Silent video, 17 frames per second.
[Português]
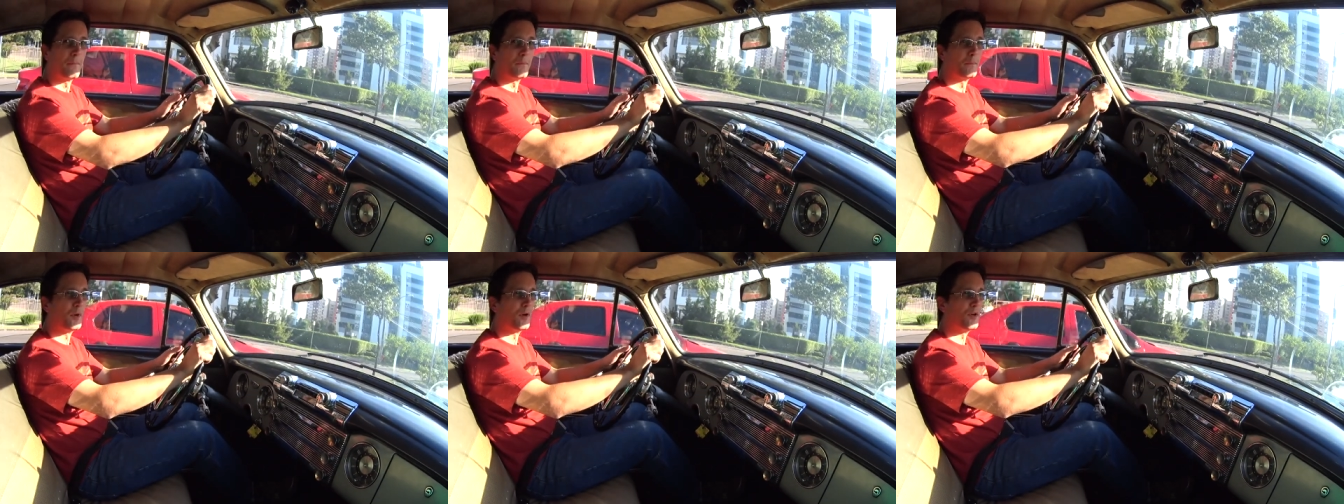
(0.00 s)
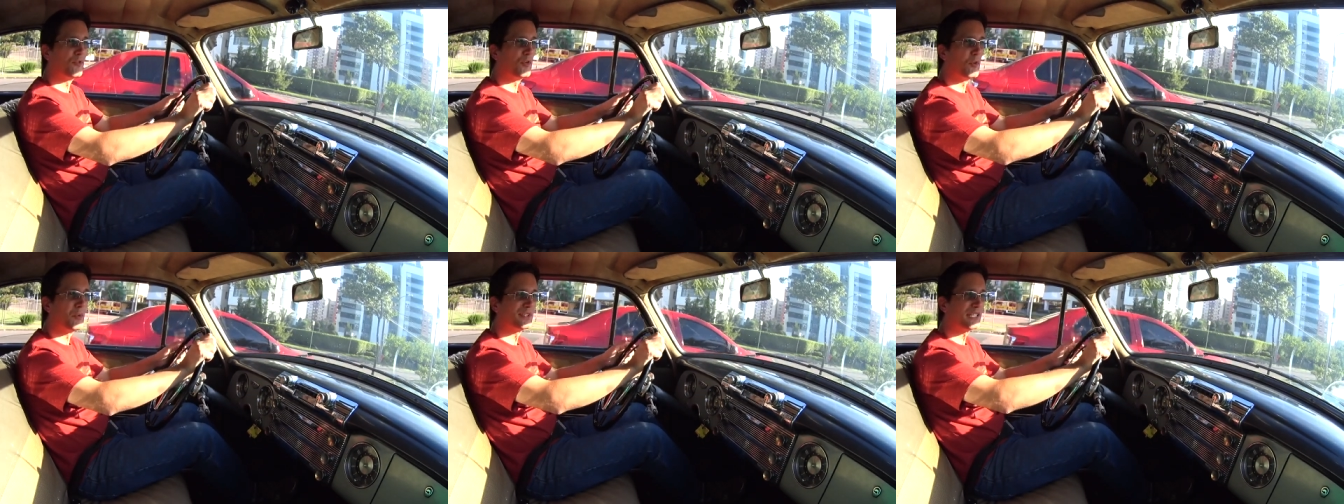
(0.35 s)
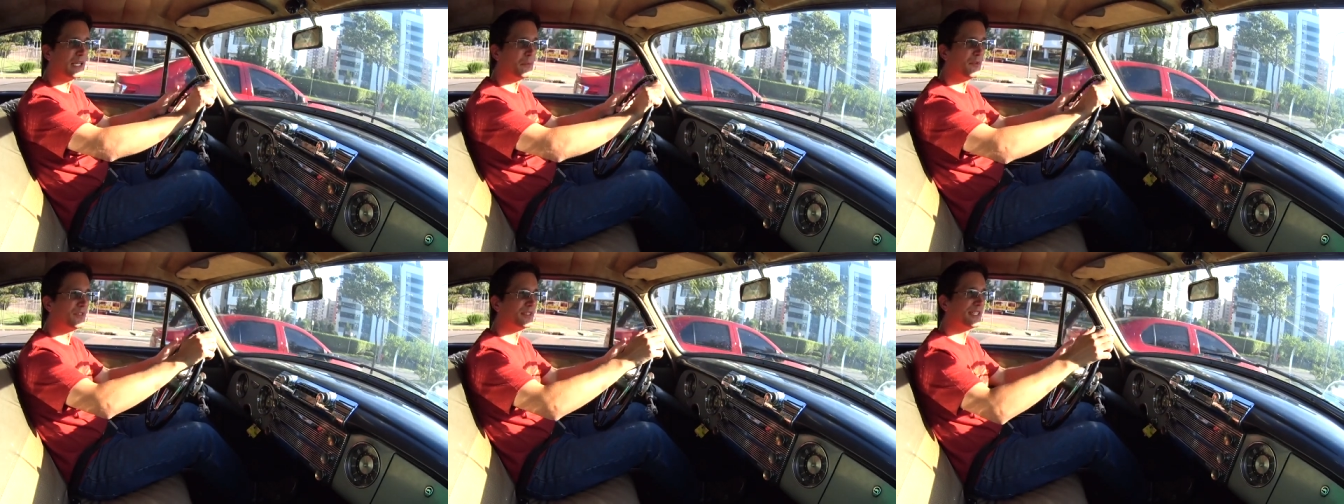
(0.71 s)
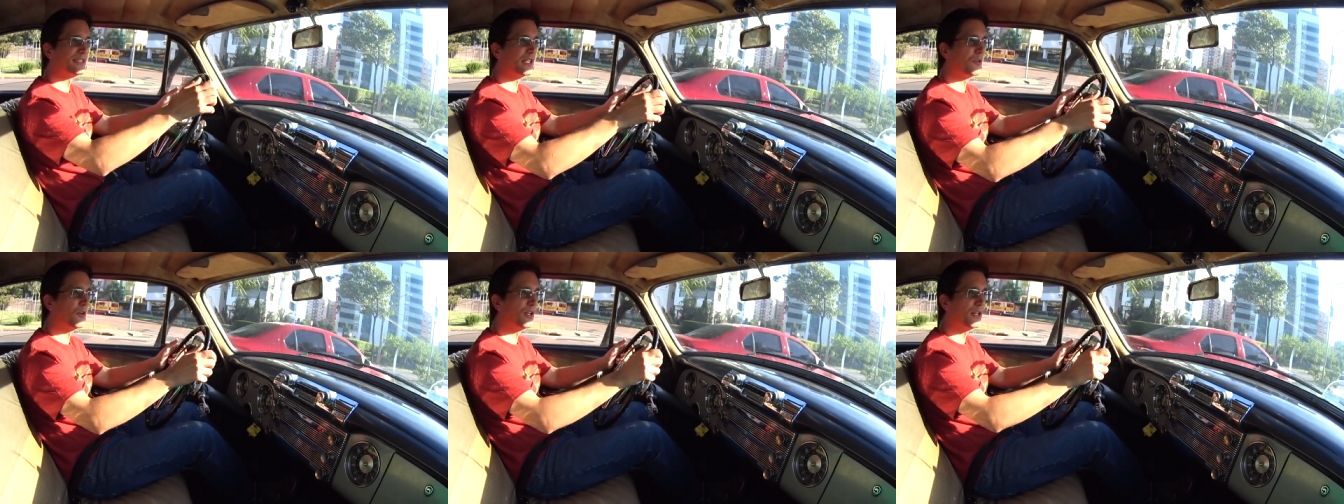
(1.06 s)
Bom, eu vou mostrar para
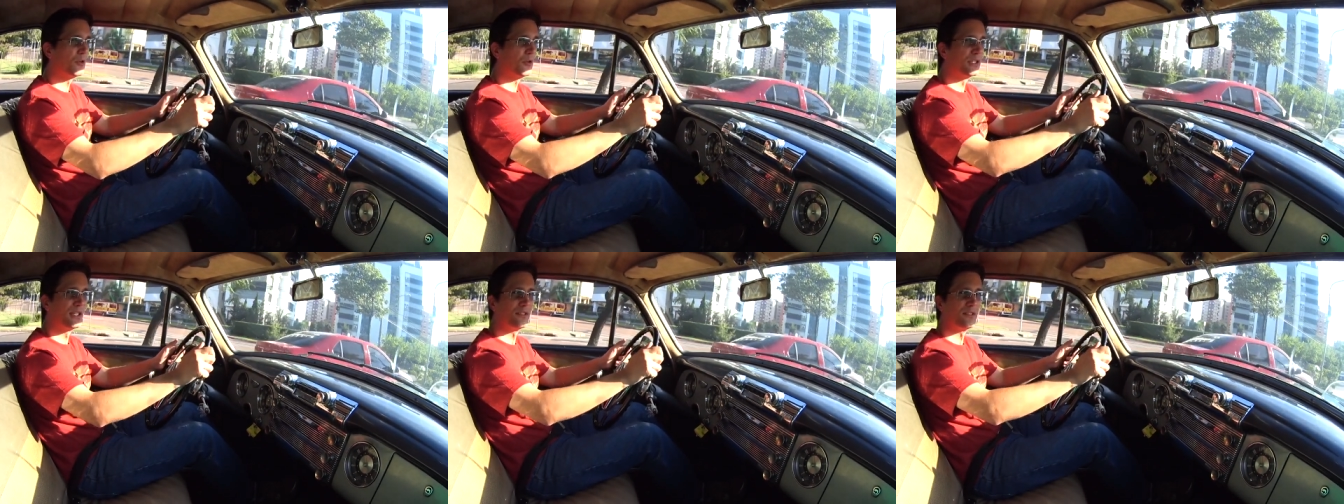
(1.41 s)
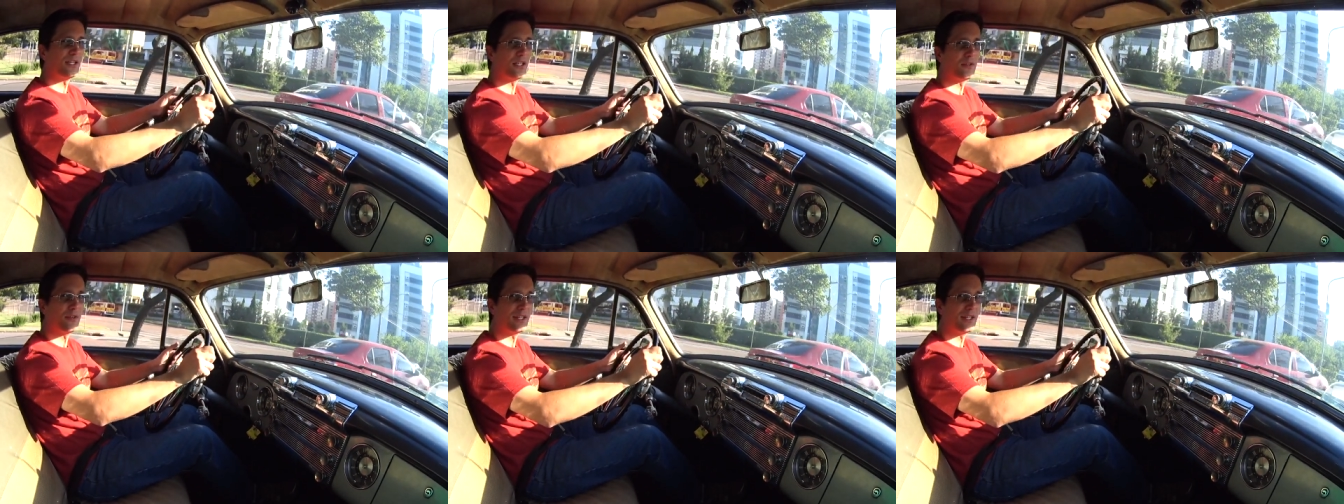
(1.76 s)
vocês agora rodando né,